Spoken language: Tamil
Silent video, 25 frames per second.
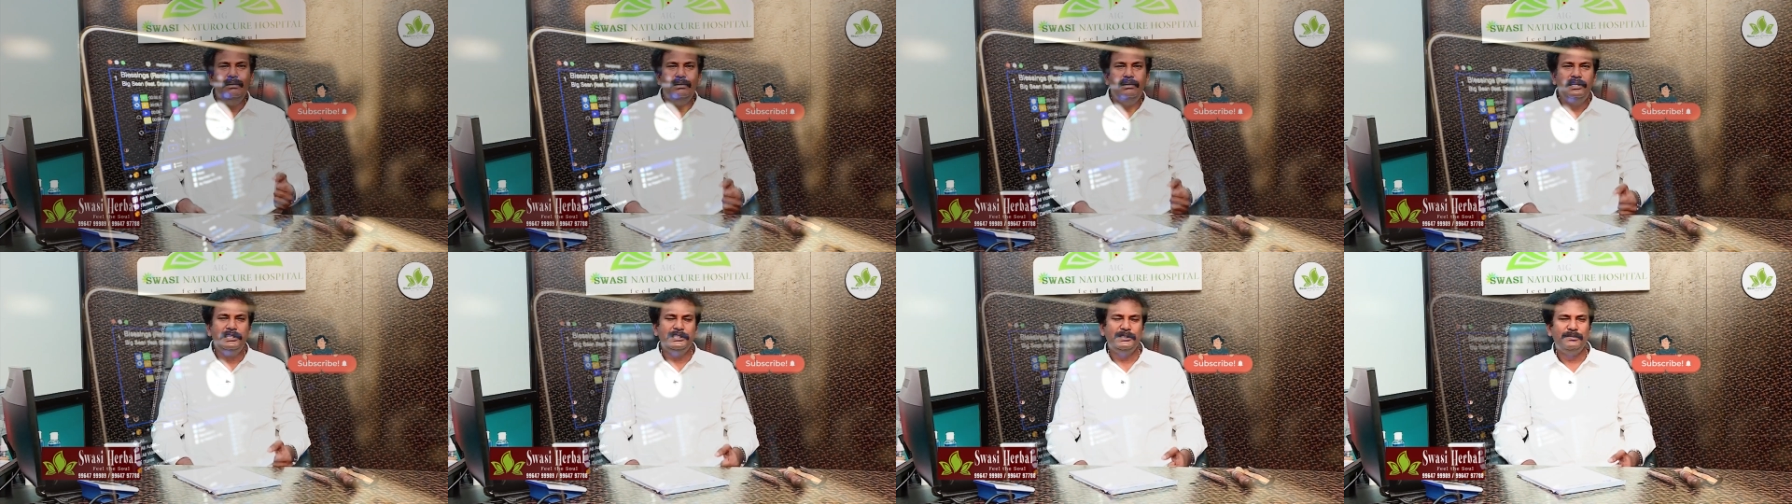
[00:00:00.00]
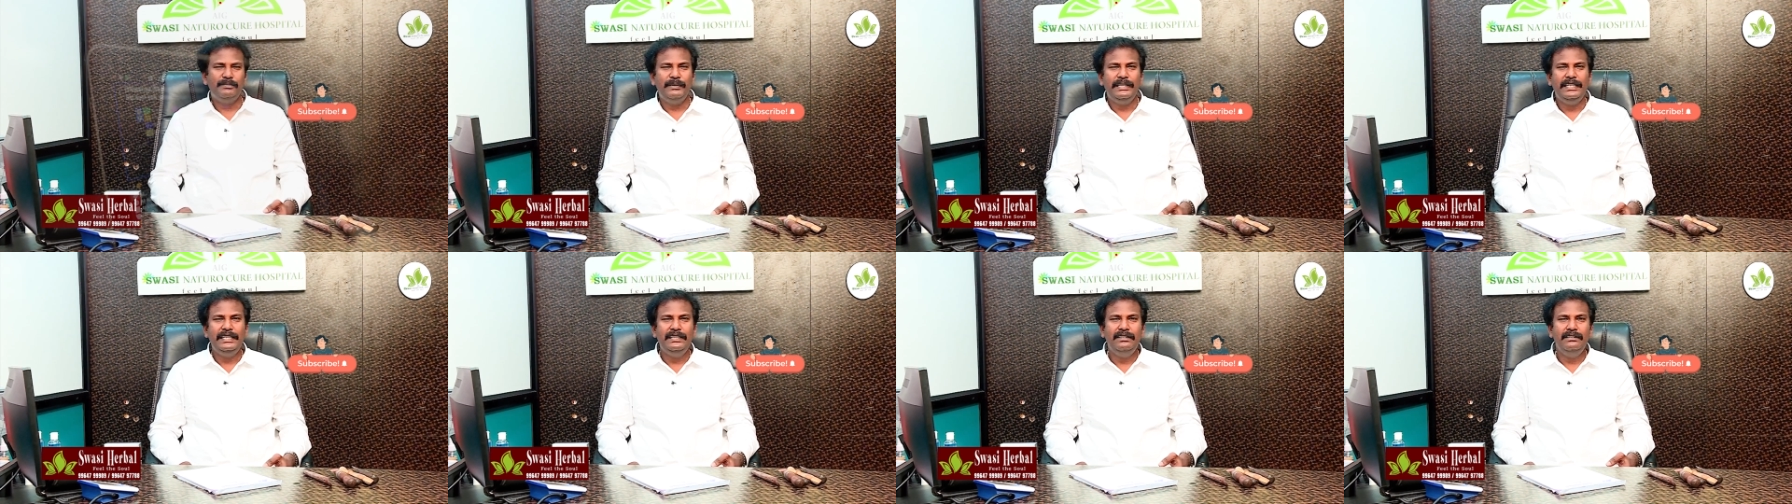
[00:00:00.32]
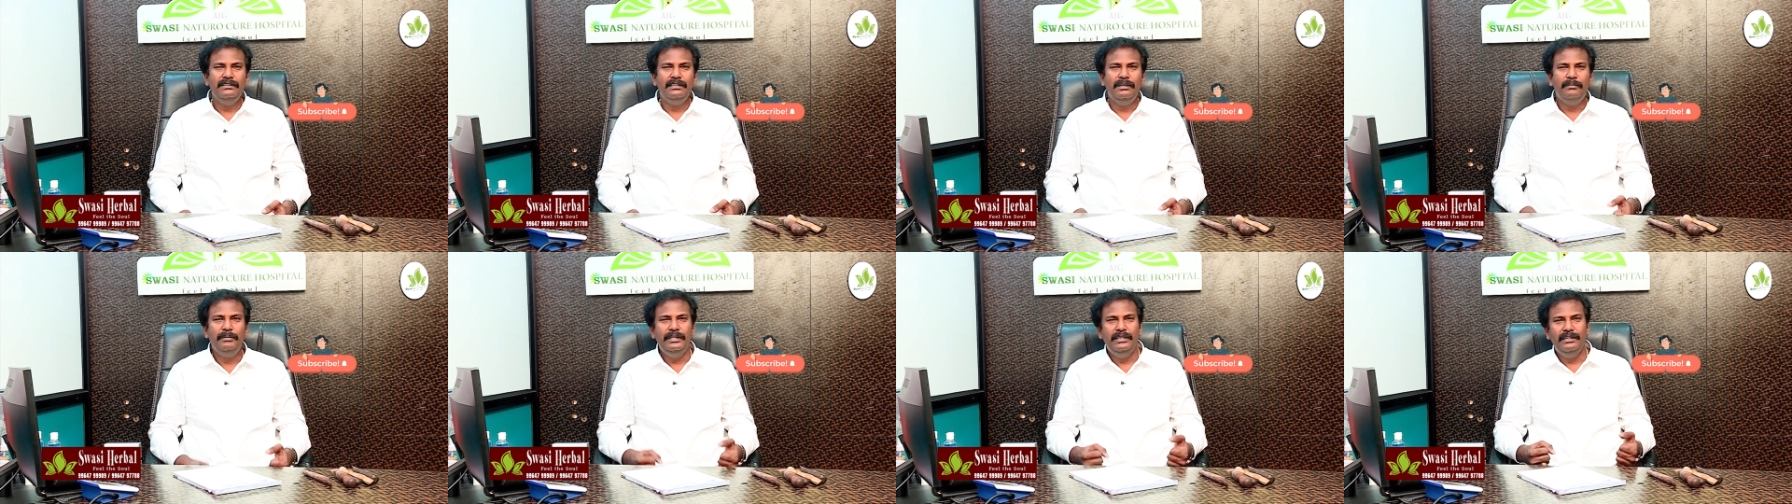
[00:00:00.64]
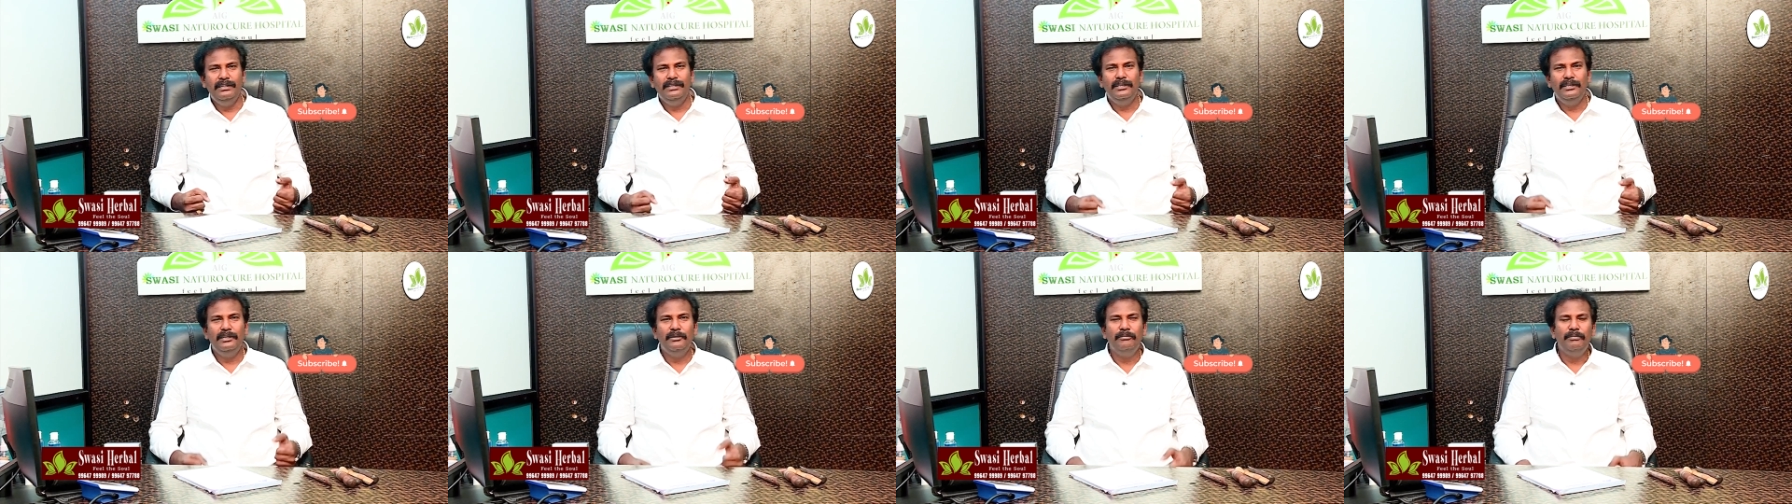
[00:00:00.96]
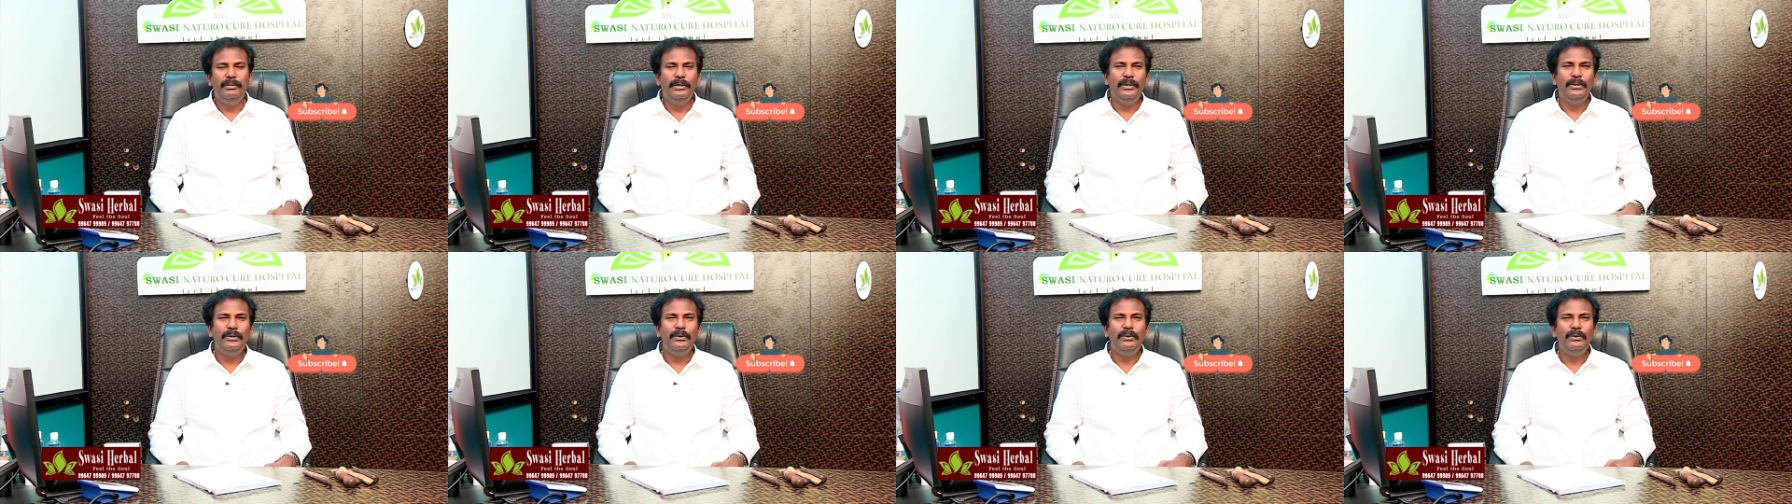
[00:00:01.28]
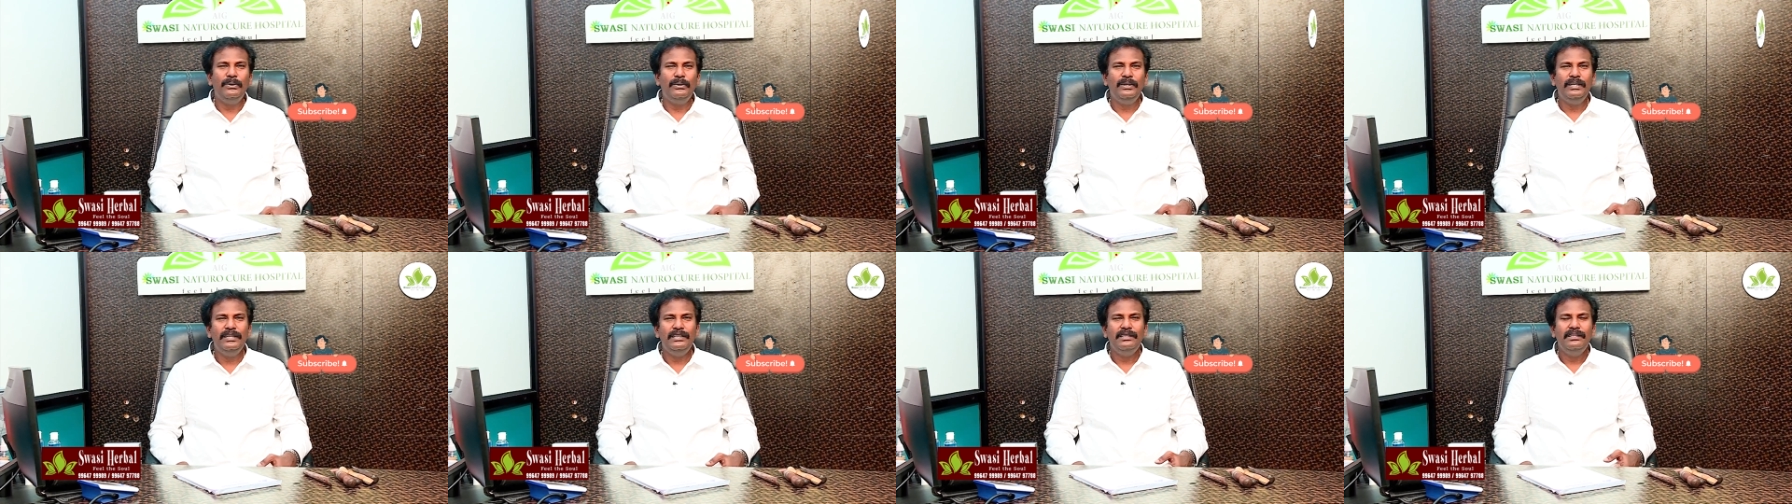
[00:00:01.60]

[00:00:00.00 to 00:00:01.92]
டான்ஸ் பண்ணிக்கிட்டு அப்படியே பண்ணுறோம்